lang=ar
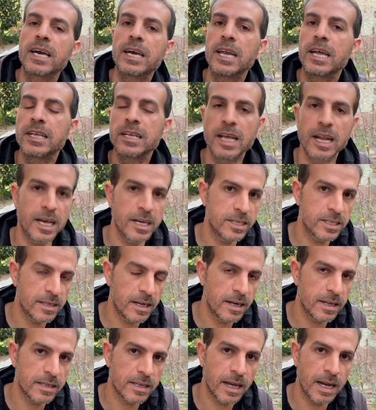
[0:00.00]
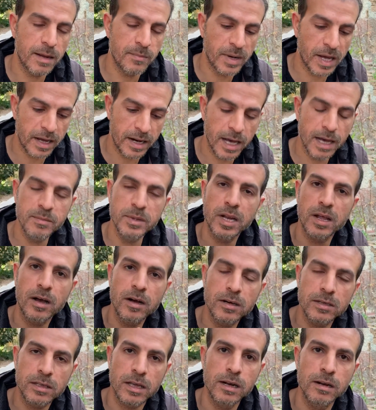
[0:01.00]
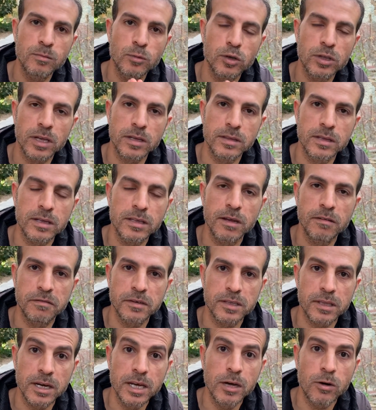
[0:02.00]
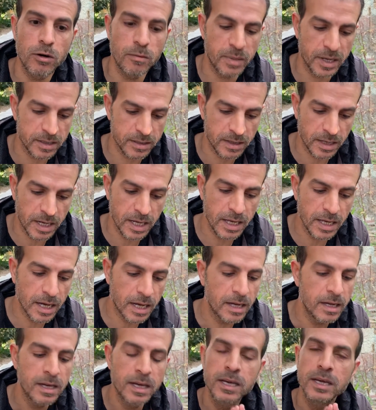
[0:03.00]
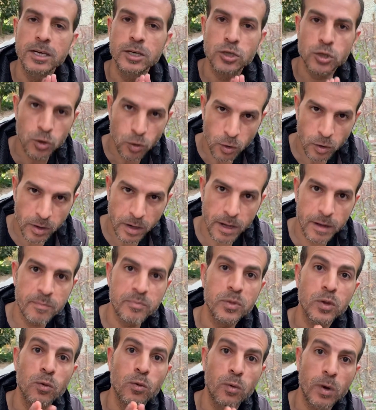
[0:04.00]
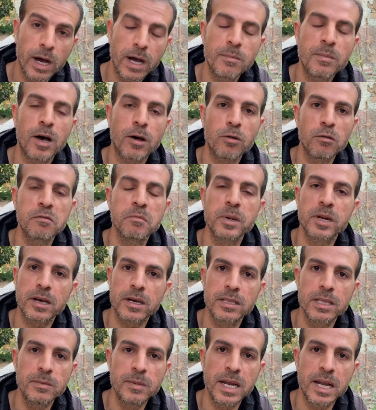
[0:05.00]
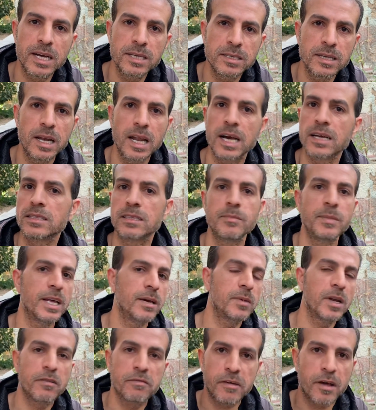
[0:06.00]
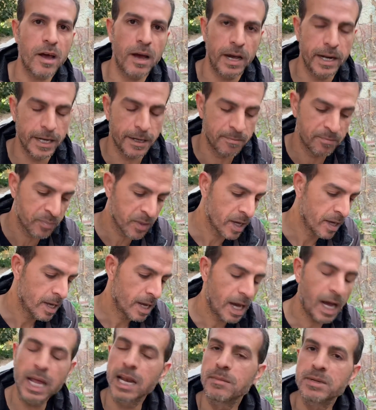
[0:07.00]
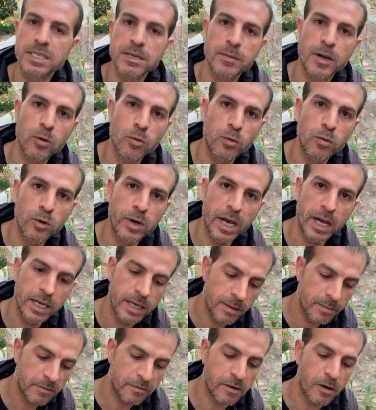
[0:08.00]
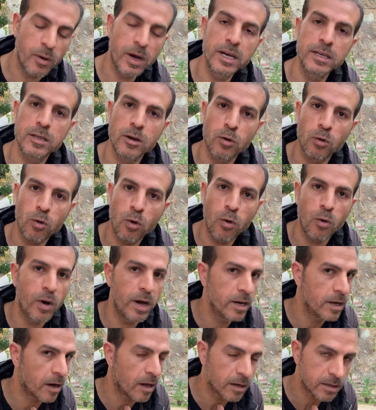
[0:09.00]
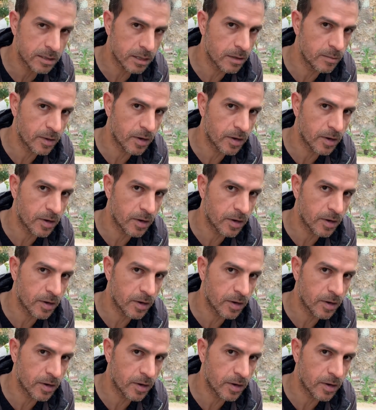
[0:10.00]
علاج للحاجات اللي اتكلمنا عنها من أكتر المضادات الفطرية والبكتيرية شهرة ومعروف من قديم الأزل حتى من أيام الفراعنة أحلى مسا من أخوكم نعيم فوائد الأقحوان الأكثر من